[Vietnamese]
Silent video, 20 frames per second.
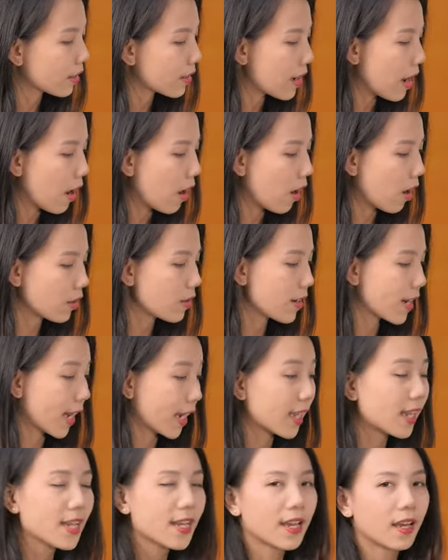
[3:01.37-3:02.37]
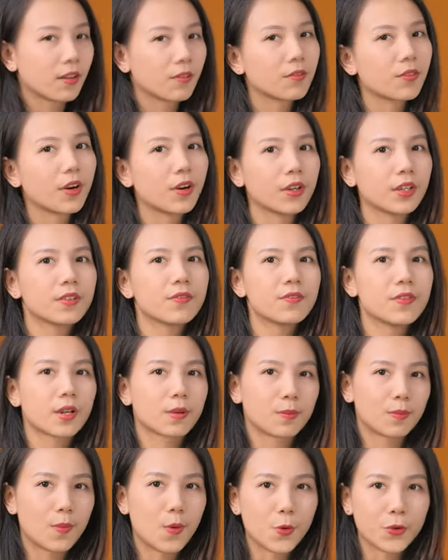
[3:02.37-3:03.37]
năng đó được gắn liền với
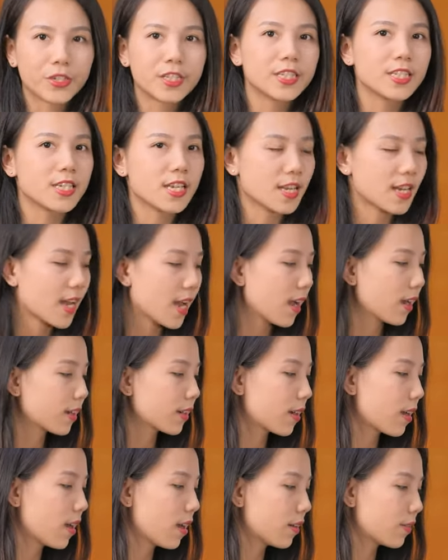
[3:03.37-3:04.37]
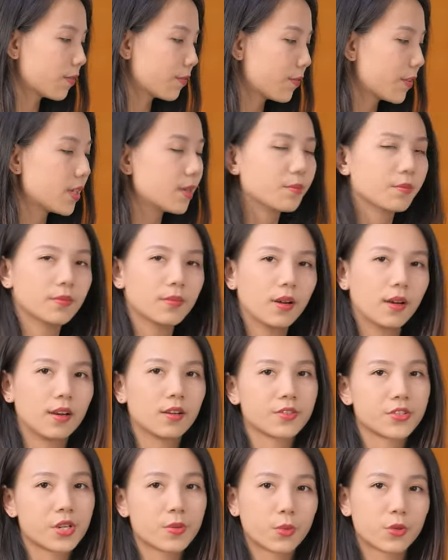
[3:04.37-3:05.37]
việc bố trí các phím
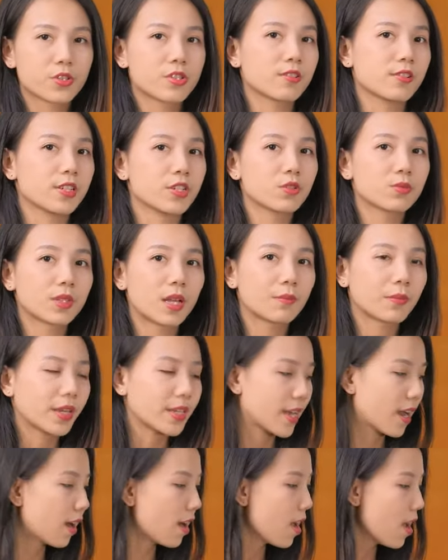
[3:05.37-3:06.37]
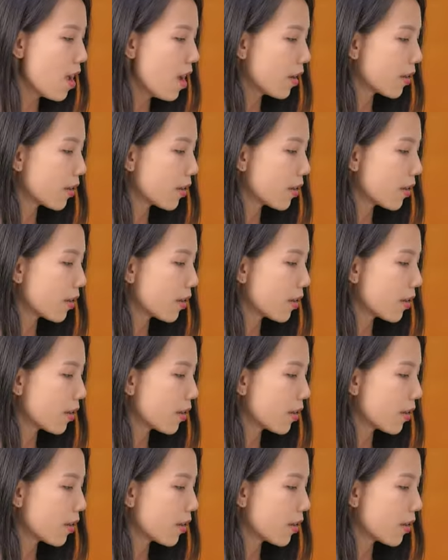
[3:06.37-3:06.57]
ở trên bộ xử lý trung tâm này nhé.